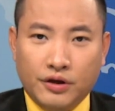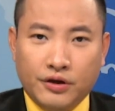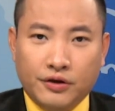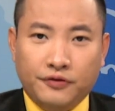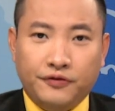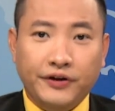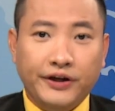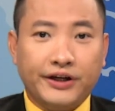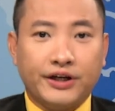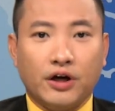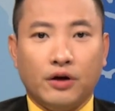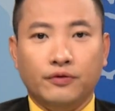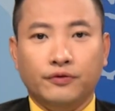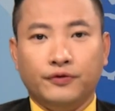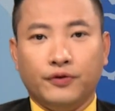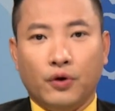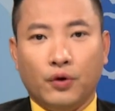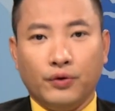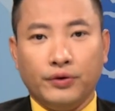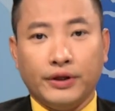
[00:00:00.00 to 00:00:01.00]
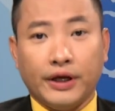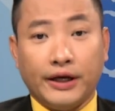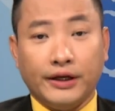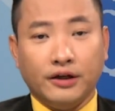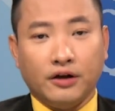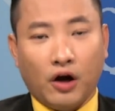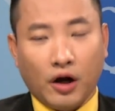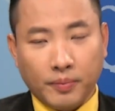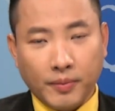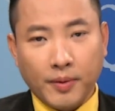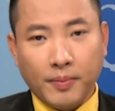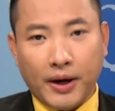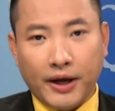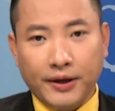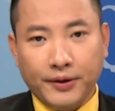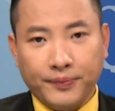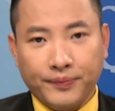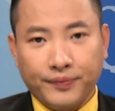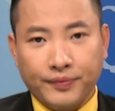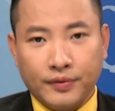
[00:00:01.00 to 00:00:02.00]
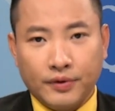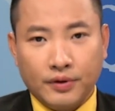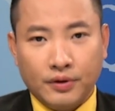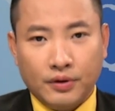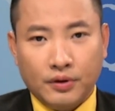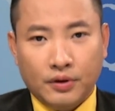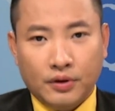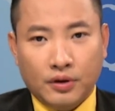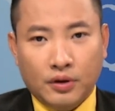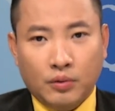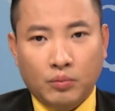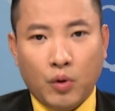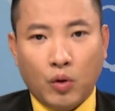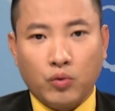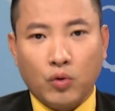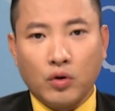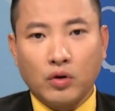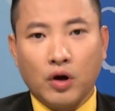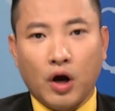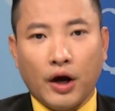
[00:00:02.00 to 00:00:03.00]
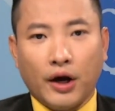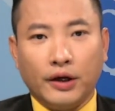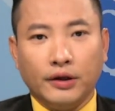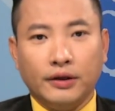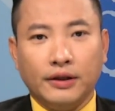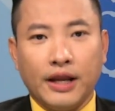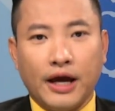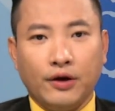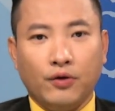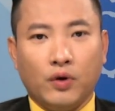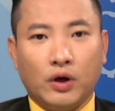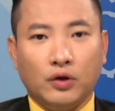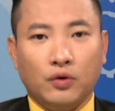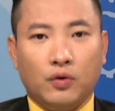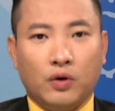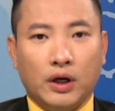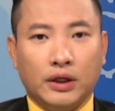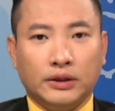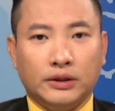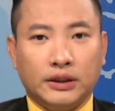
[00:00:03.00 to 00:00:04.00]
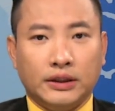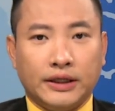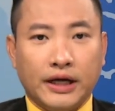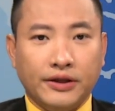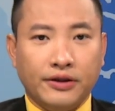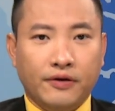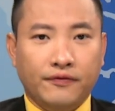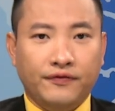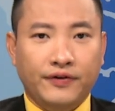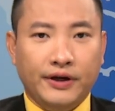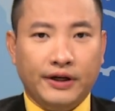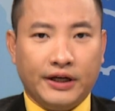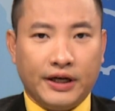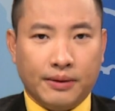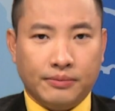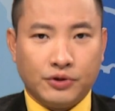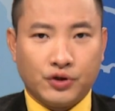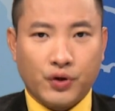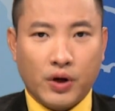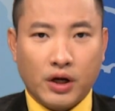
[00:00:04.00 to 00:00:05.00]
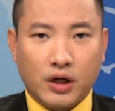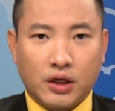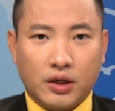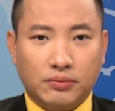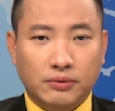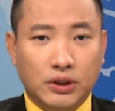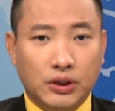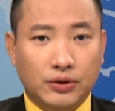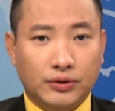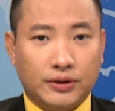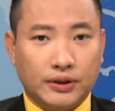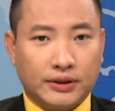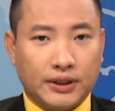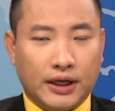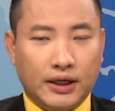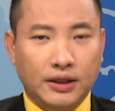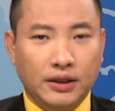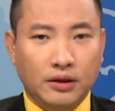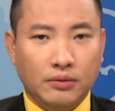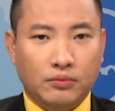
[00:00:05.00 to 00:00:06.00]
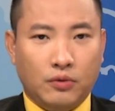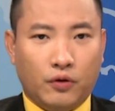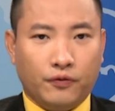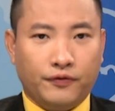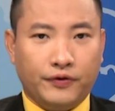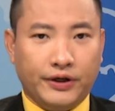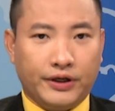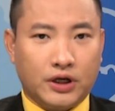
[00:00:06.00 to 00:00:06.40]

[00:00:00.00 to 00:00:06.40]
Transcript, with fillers: Phi công phụ nhảy khỏi máy bay. Một cuộc gọi 911 từ các nhân viên kiểm soát không lưu cho thấy một phi